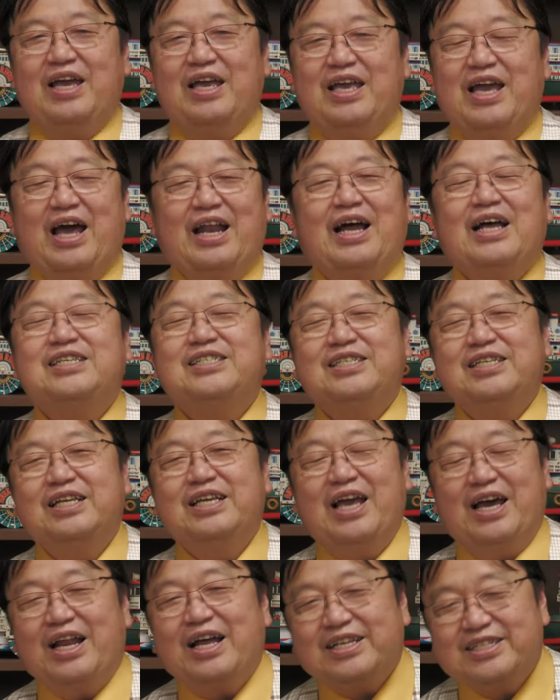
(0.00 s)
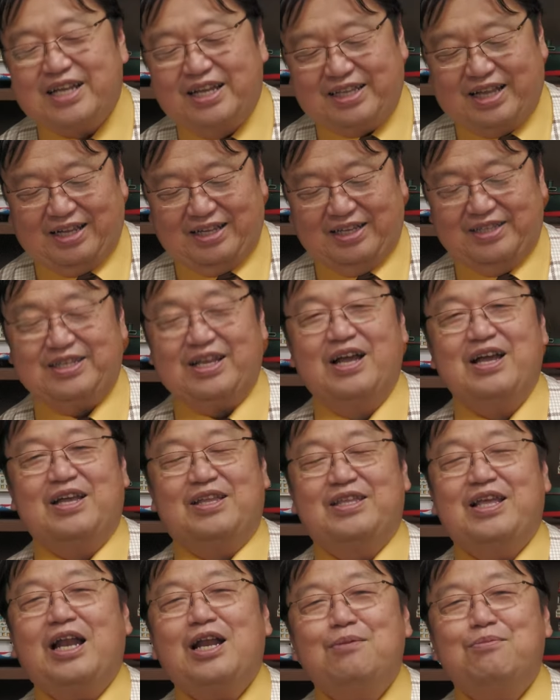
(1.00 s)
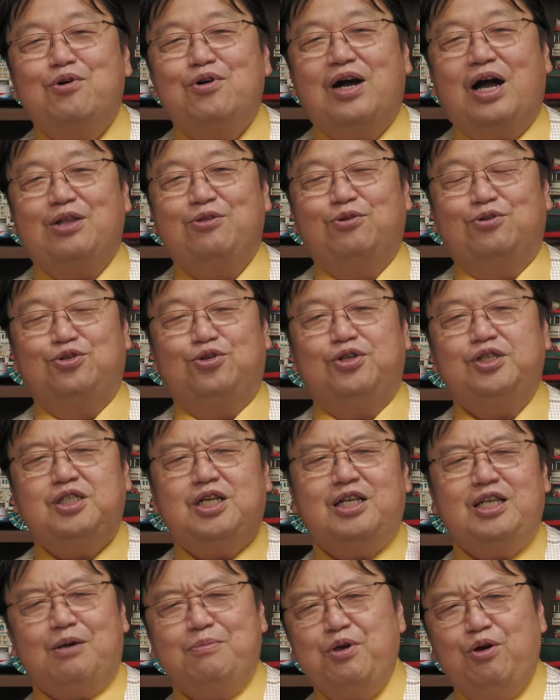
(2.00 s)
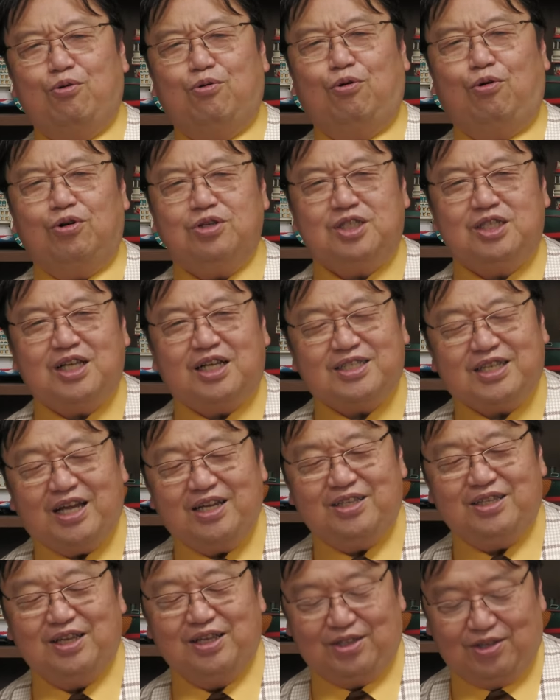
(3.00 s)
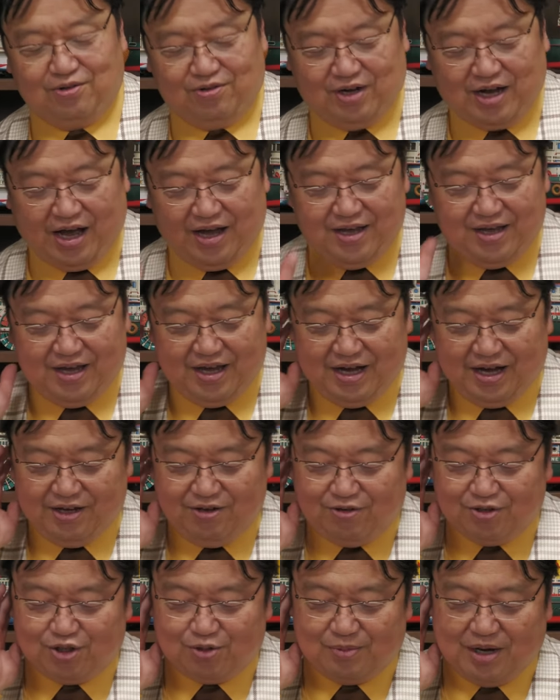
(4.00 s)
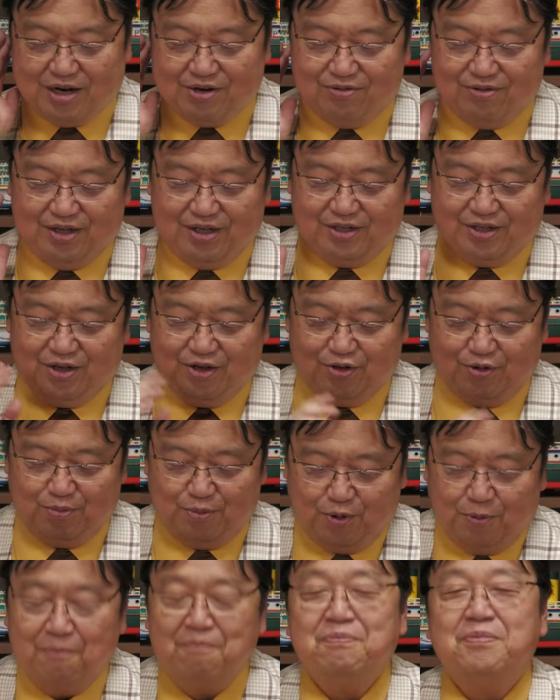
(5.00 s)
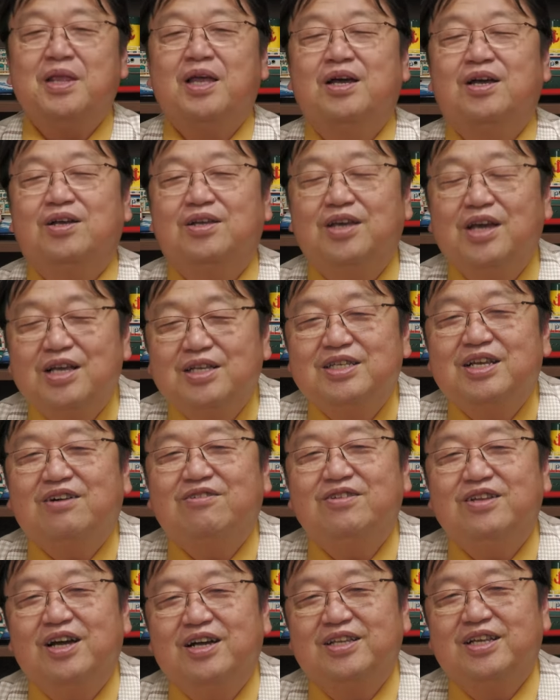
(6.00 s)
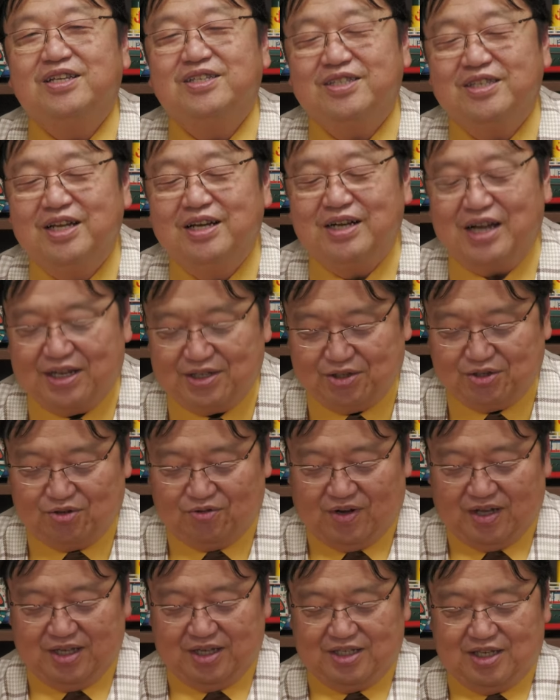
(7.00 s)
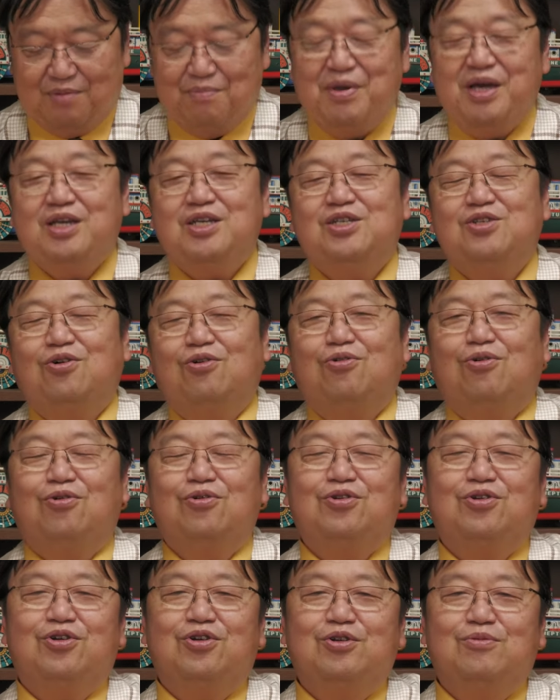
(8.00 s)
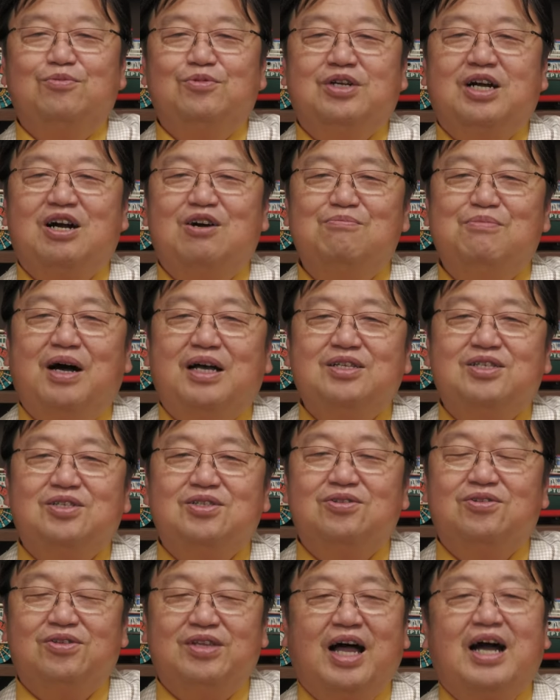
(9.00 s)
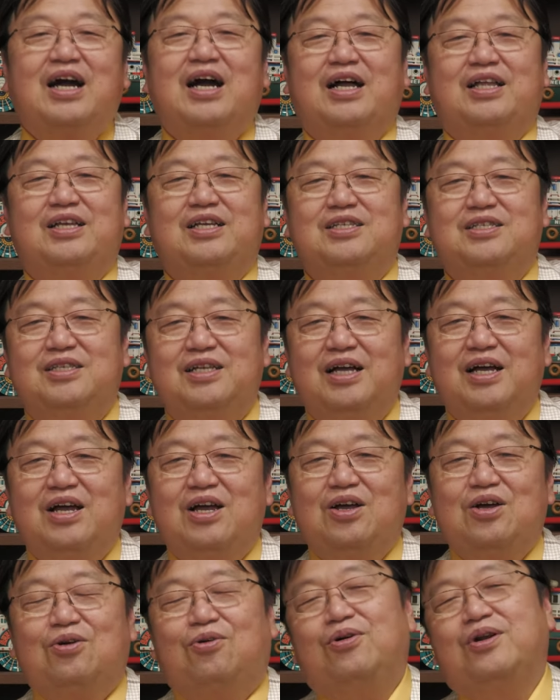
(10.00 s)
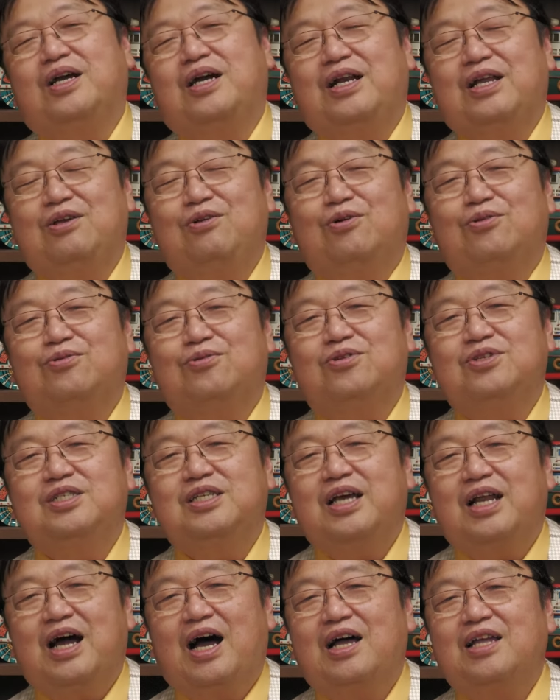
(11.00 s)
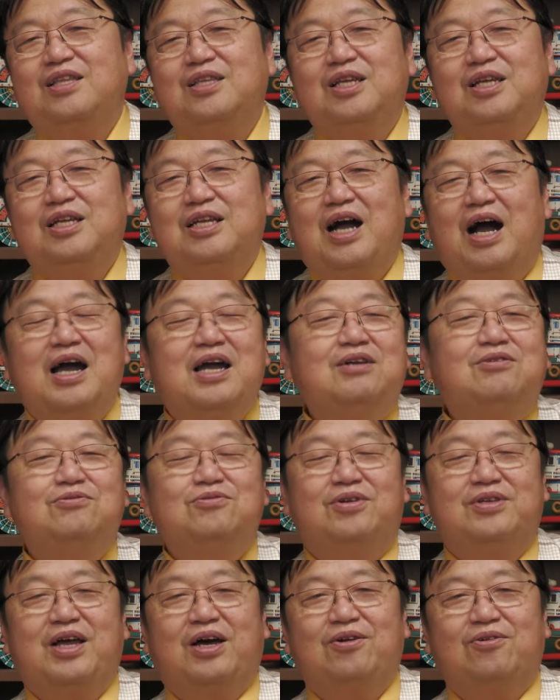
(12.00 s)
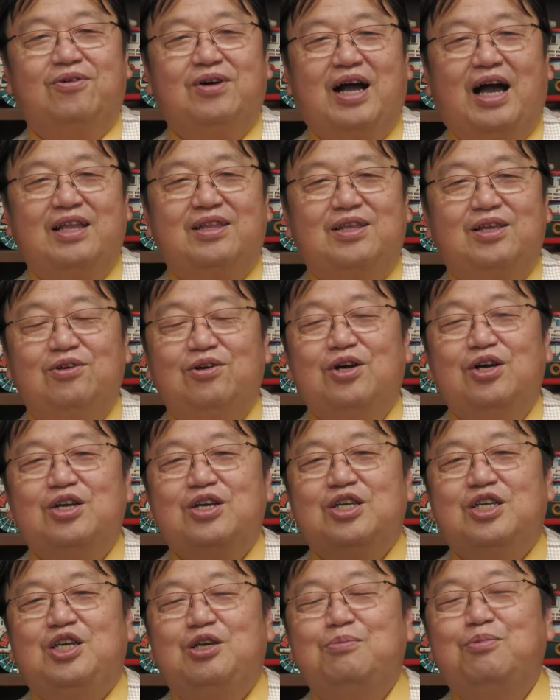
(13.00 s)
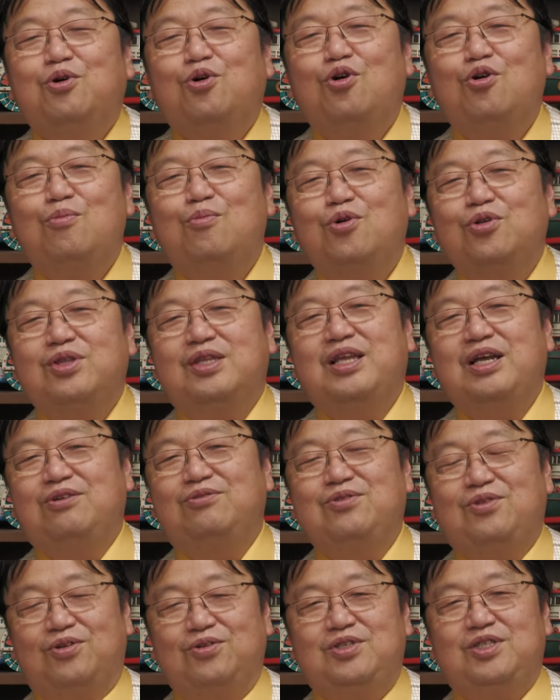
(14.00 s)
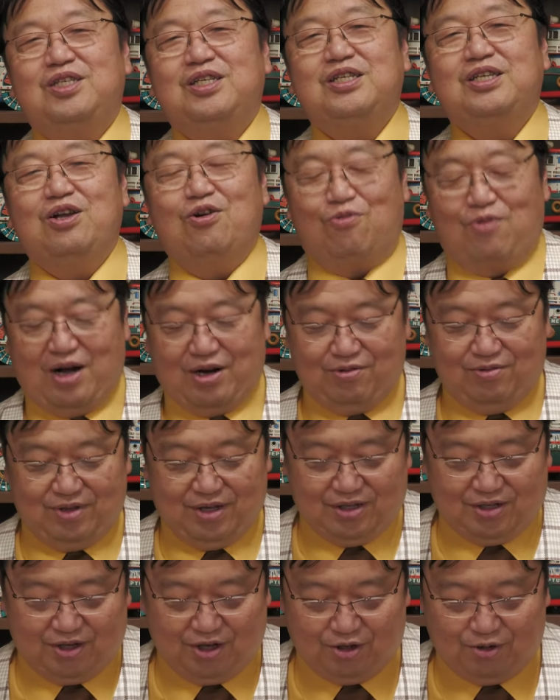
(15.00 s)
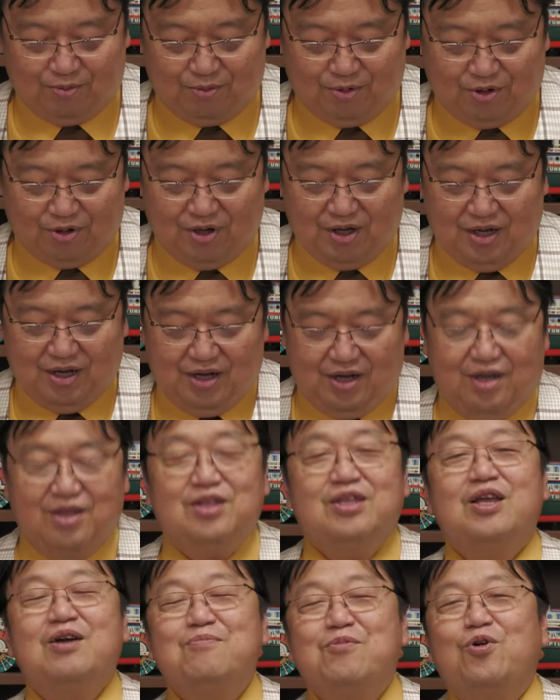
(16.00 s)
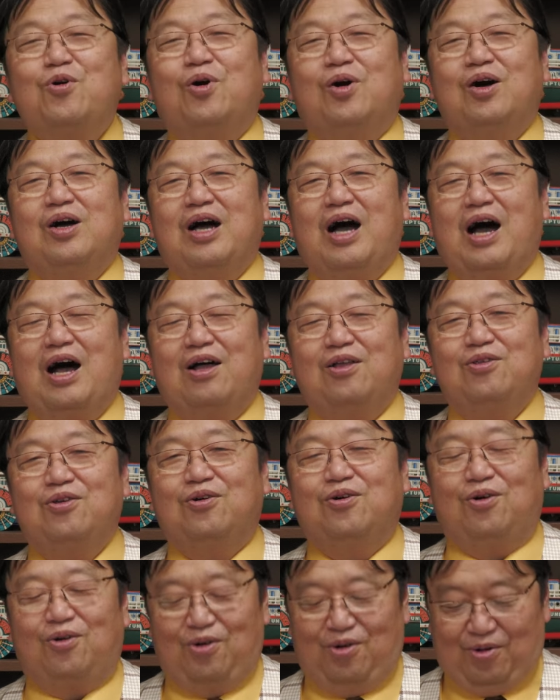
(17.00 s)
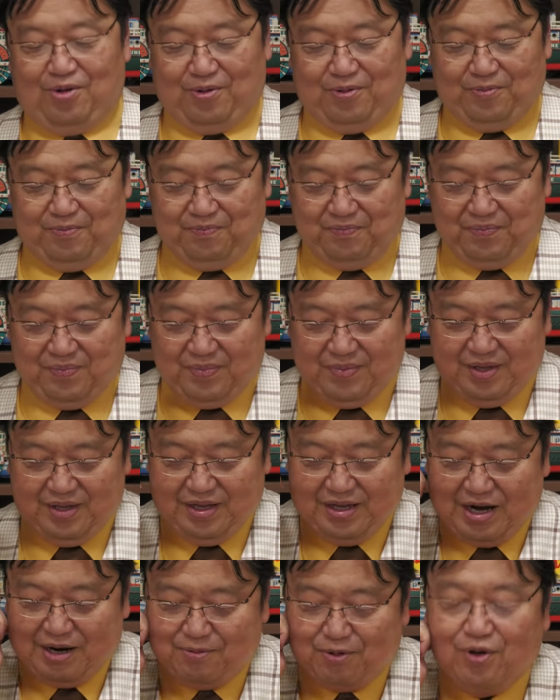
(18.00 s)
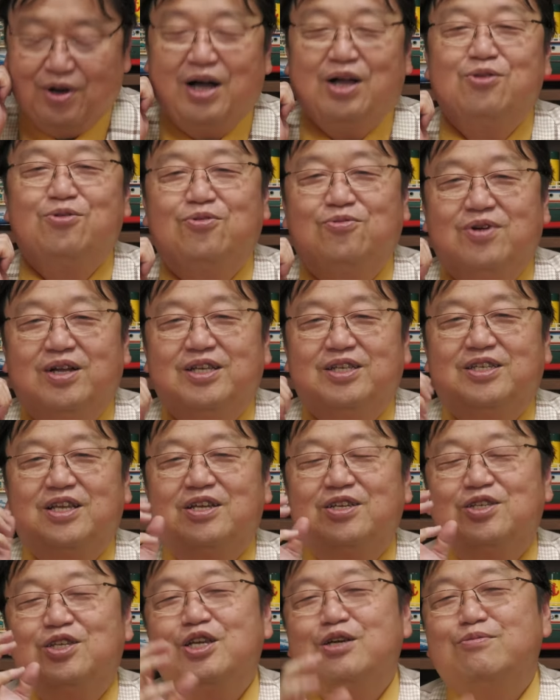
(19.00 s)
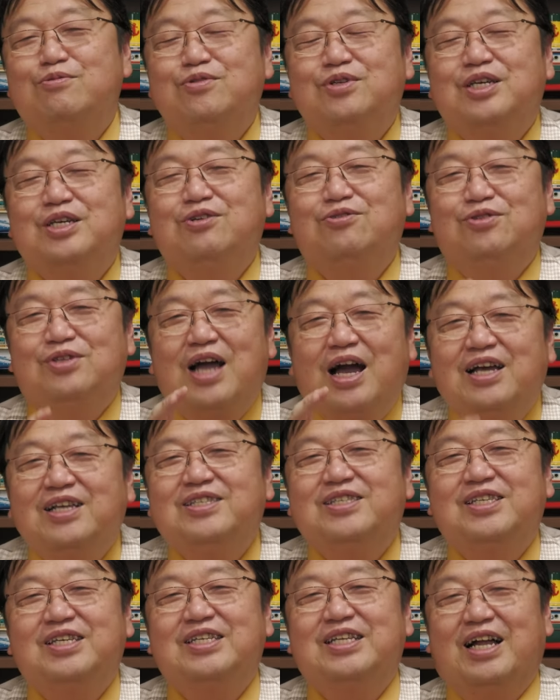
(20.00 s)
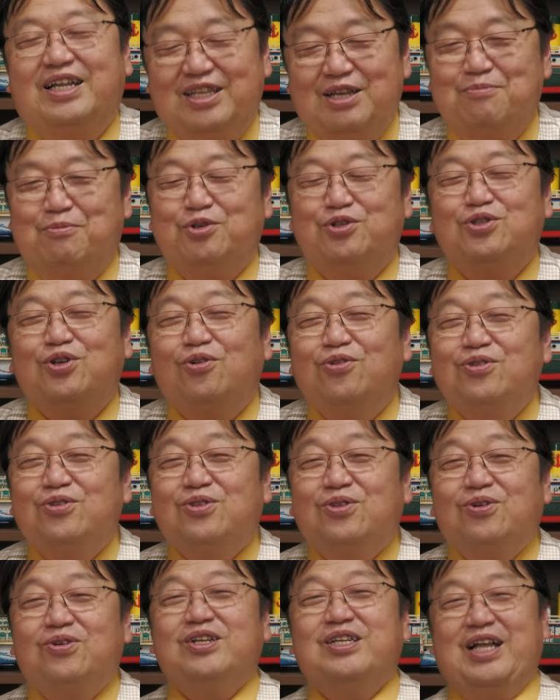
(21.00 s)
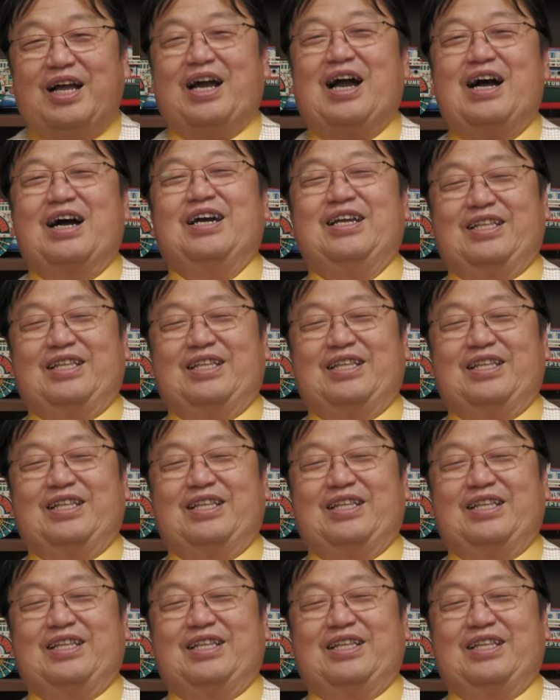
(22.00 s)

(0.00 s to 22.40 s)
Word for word: えー、やらしやらせたですねダラボン監督それじゃダメよこうしなさいって言ってる改編がいくつもあるんですけども。原作ではですねラストはですねメキシコ国境に向かうバスの中ですね、これからひょっとしたらアンディに会えるのだろうかっていう希望を持っているというシーンで終わるんですけども、でもあのダラボン監督はですねスティーブン・キング大好きなんでもうその通りで考